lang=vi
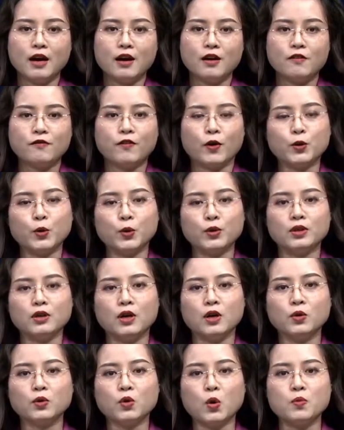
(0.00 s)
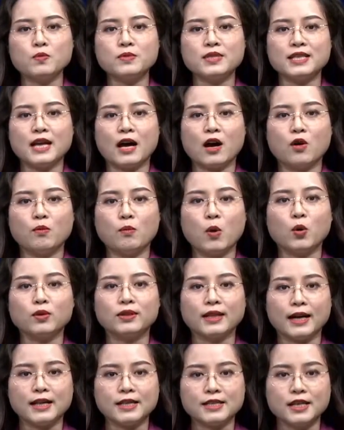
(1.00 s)
Phó Thủ tướng cũng giao Bộ
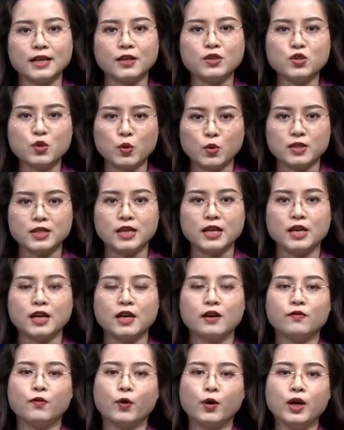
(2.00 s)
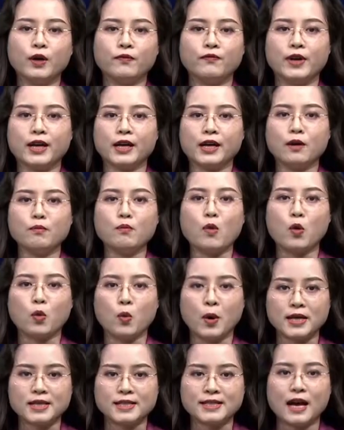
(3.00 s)
Tài chính chủ trì phối hợp với các bộ
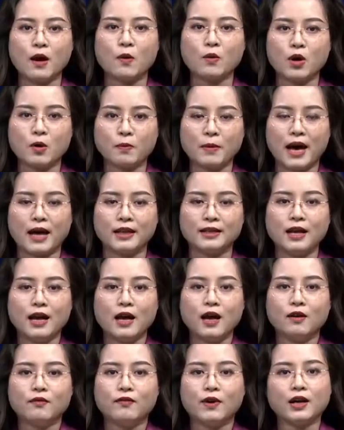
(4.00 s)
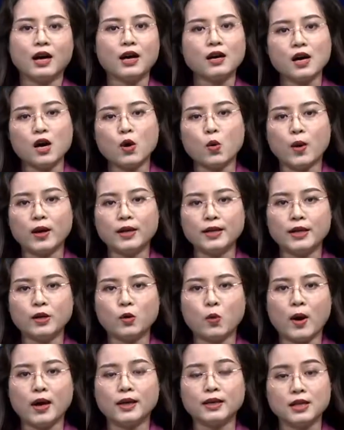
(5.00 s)
ngoại giao, công an và các cơ quan liên
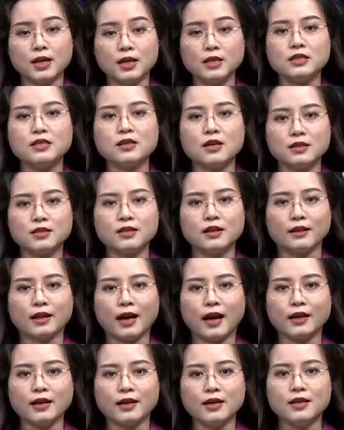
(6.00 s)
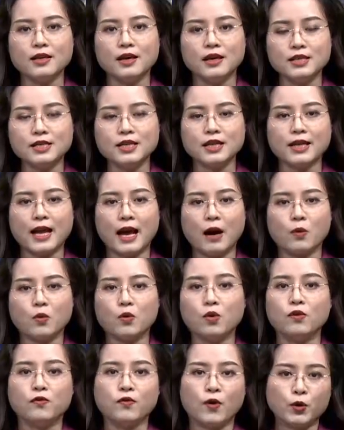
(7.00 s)
quan khẩn trương triển khai ý kiến chỉ đạo
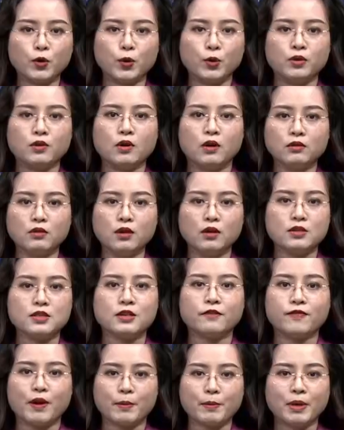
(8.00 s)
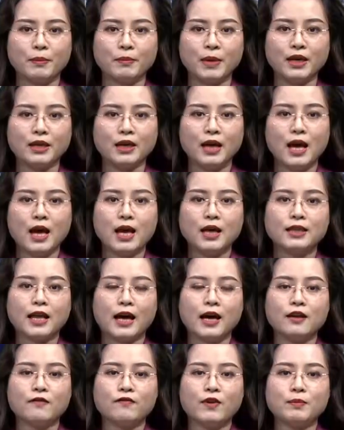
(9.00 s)
của Phó Thủ tướng Thường trực Phạm Bình Minh
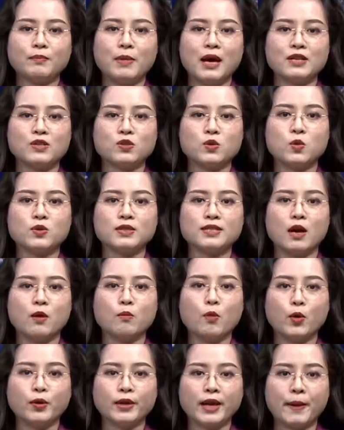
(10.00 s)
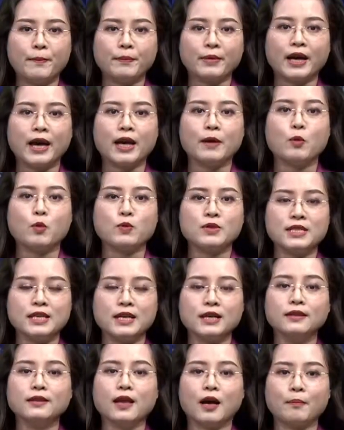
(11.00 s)
tại văn bản số 645 ngày
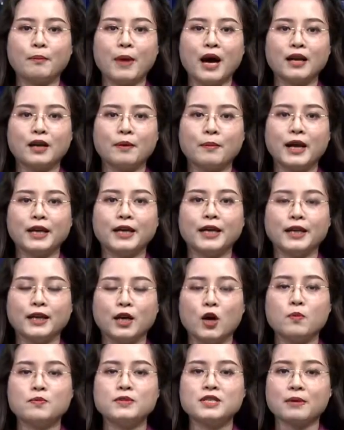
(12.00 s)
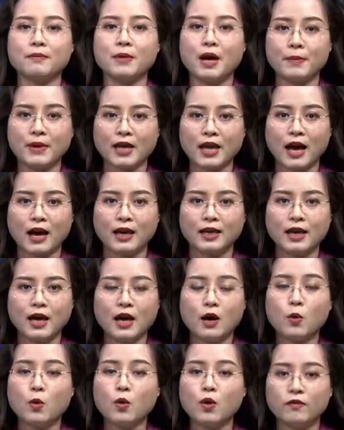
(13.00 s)
9 tháng 3 năm 2022
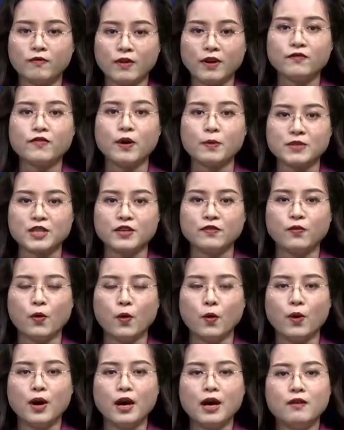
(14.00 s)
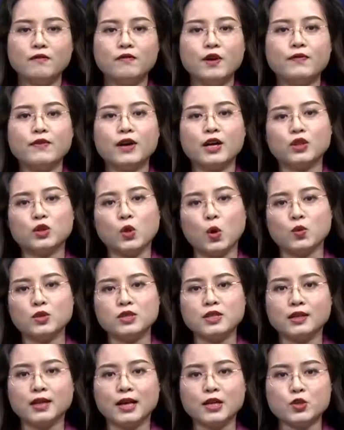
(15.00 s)
của Văn phòng Chính phủ về việc tổ
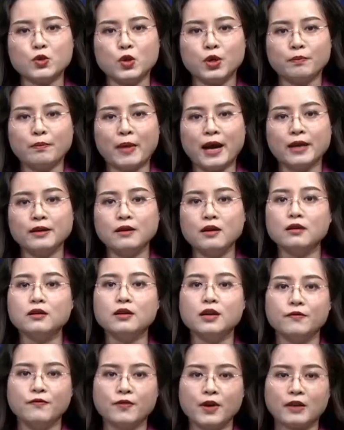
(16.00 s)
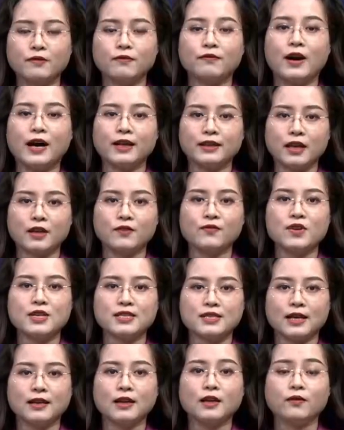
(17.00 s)
chức các chuyến bay đưa người Việt và thành viên
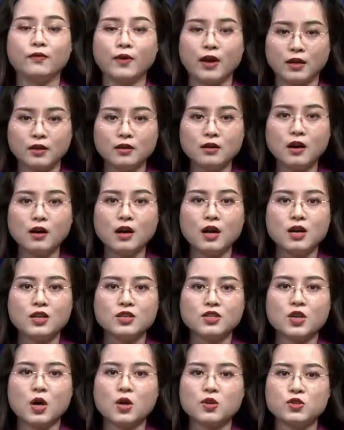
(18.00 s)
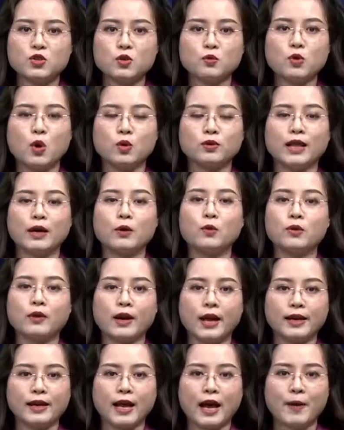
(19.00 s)
gia đình về nước do xung đột tại
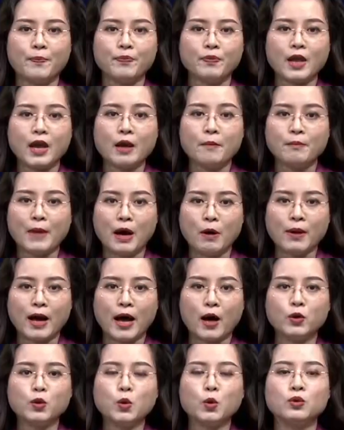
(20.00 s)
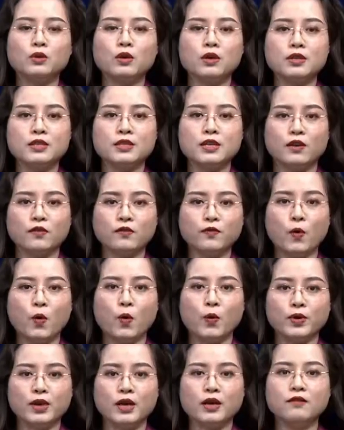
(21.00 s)
Ukraine, báo cáo Thủ tướng Chính phủ
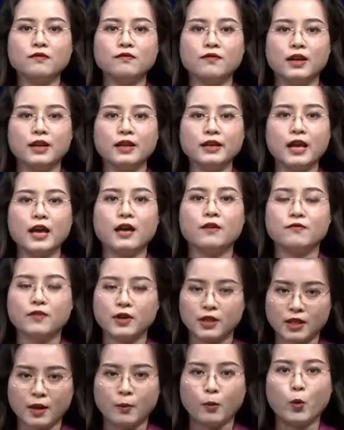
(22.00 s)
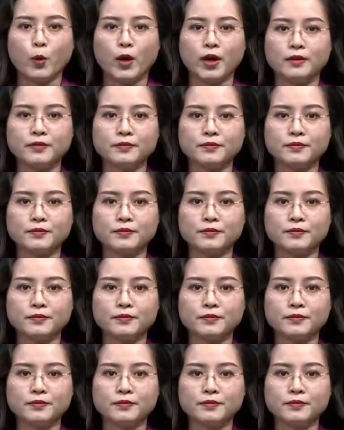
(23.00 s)
những vấn đề vượt thẩm quyền.